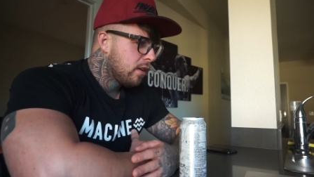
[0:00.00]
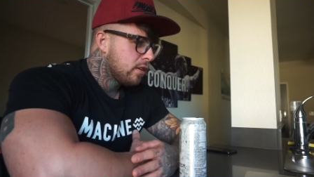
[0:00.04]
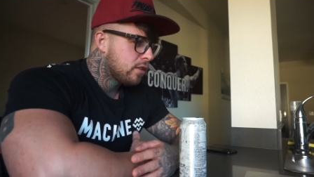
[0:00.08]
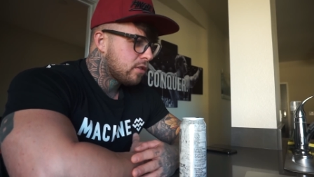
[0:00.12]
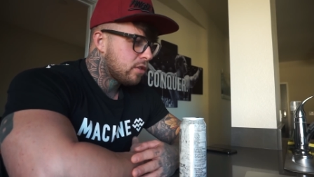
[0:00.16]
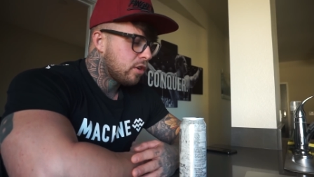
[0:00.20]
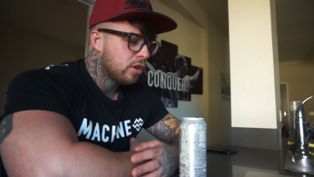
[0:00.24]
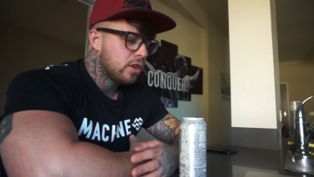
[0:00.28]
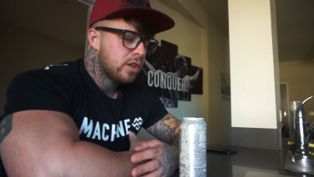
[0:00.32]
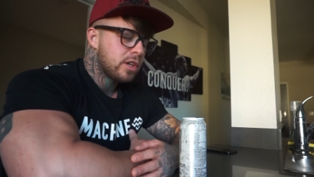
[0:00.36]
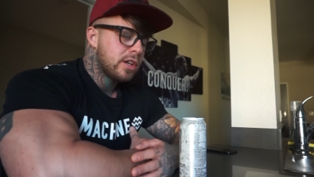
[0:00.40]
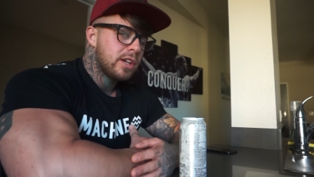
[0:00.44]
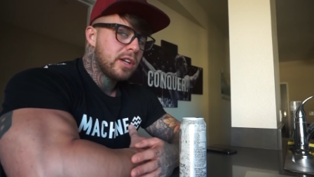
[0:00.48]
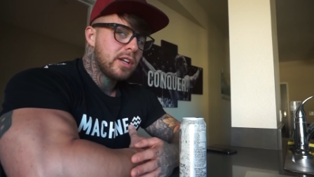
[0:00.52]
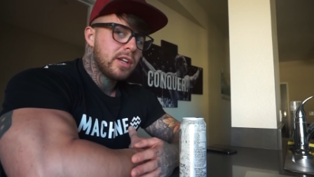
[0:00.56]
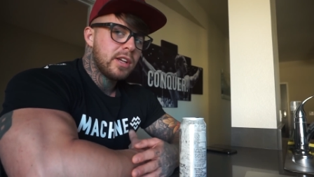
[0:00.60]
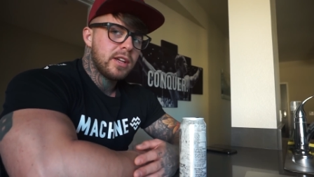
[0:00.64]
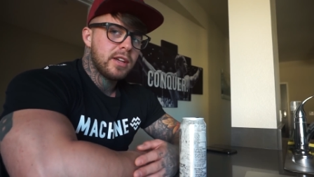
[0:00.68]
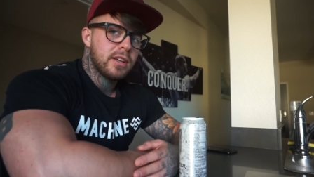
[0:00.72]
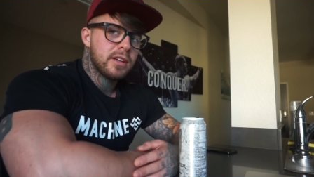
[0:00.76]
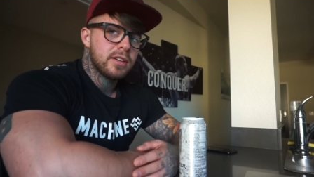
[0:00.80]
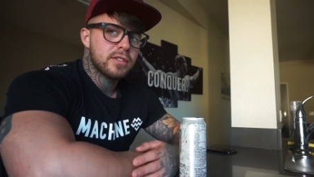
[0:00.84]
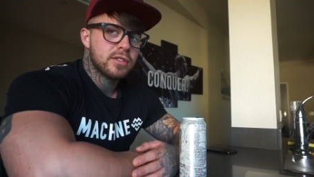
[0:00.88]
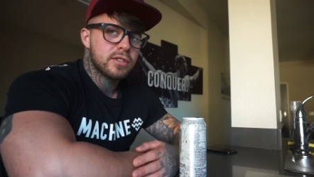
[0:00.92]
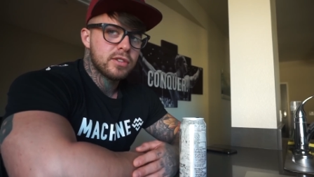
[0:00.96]

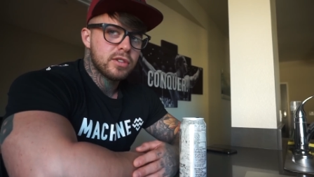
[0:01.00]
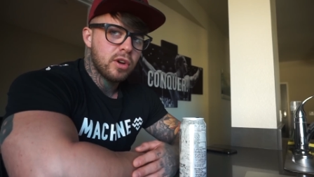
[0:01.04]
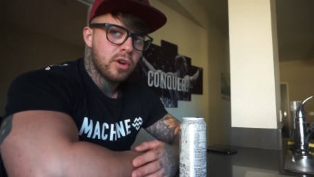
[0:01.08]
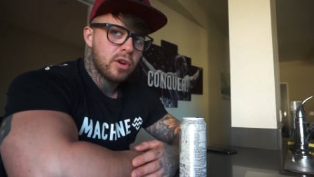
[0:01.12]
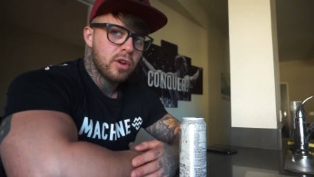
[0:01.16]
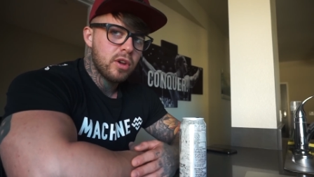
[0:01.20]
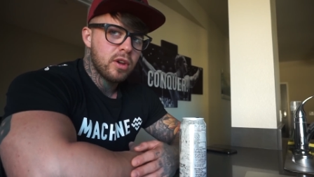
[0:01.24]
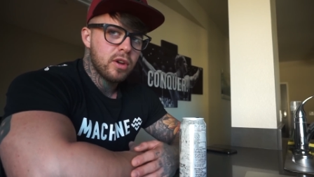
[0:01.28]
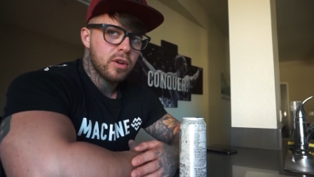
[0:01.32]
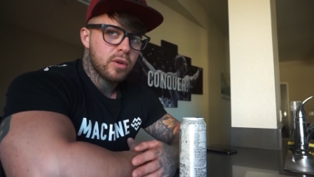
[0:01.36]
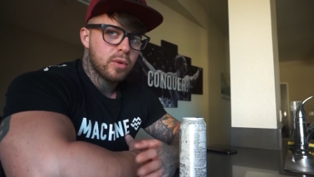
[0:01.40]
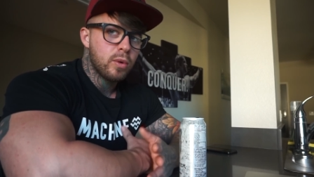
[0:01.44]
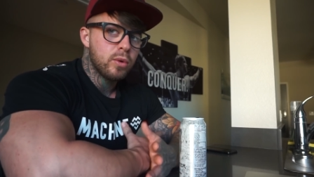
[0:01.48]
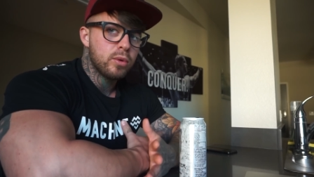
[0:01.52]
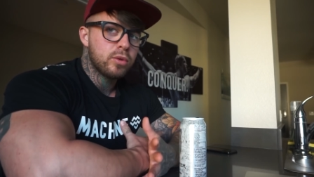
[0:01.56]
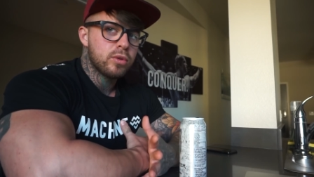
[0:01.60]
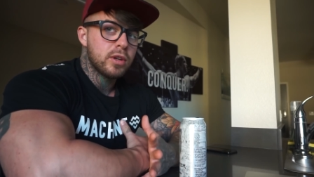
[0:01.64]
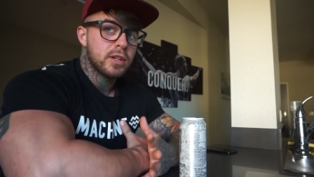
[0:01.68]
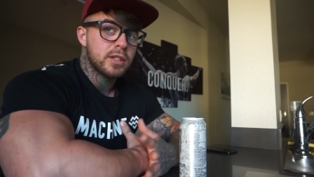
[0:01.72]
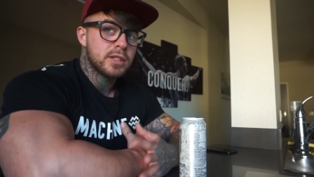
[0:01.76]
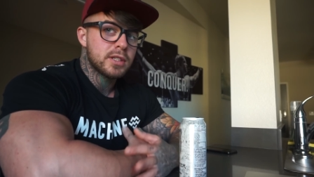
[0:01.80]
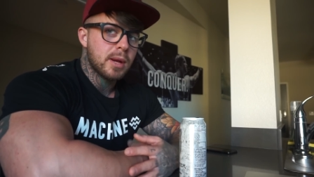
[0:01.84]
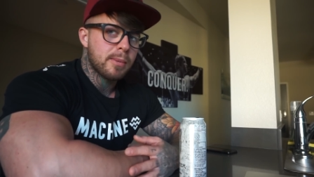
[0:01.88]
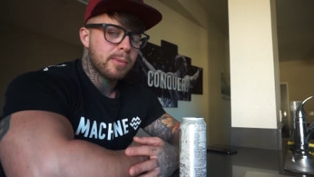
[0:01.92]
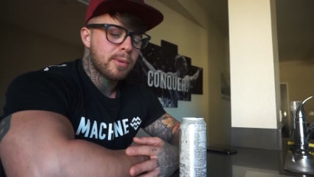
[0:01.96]
soy, soy
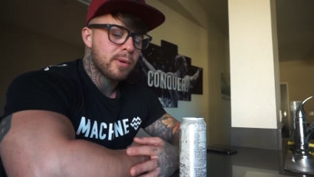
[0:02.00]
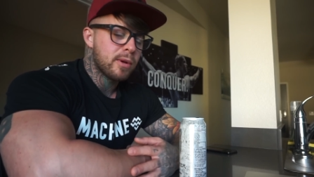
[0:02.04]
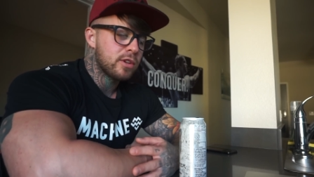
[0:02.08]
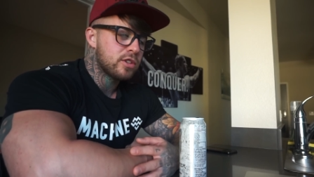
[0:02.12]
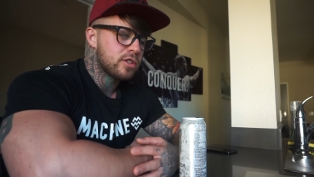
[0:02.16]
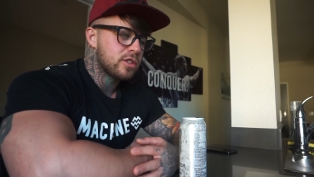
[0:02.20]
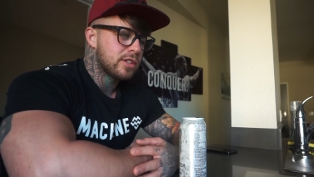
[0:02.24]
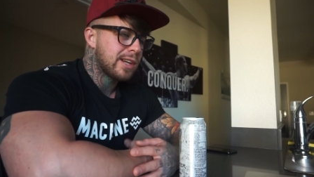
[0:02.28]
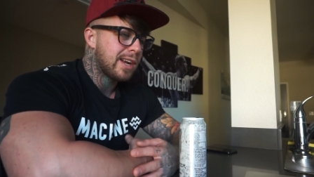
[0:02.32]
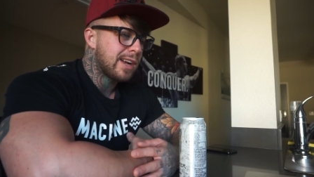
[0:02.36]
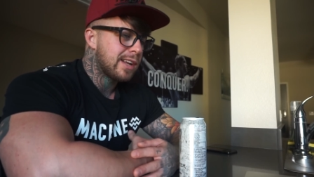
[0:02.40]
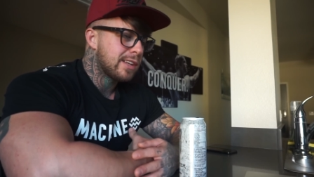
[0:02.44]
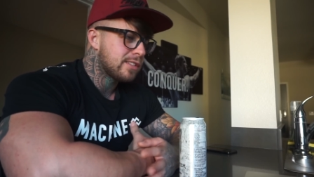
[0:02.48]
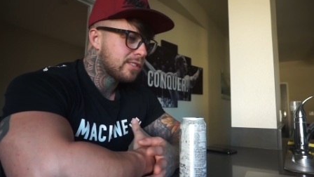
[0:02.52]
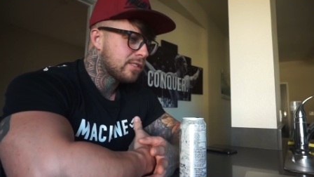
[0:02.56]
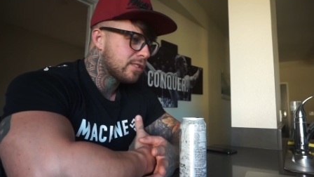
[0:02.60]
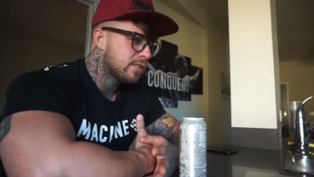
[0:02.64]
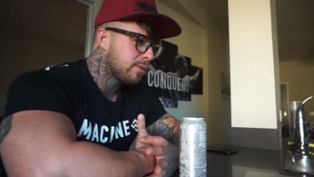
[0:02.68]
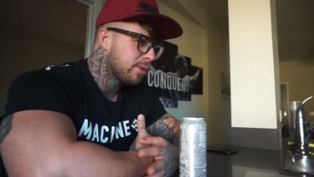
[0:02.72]
culturista profesional,